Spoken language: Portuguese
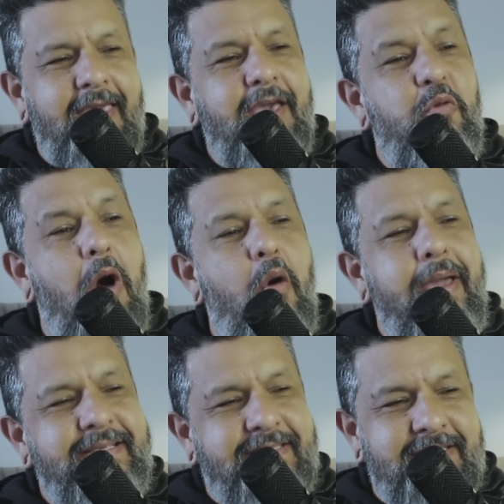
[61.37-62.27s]
igual
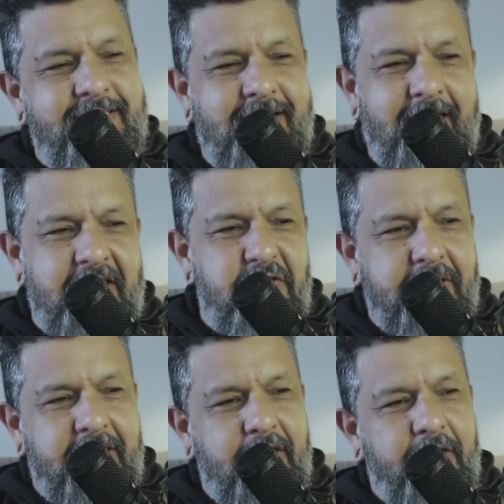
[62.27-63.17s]
esse cidadão aqui,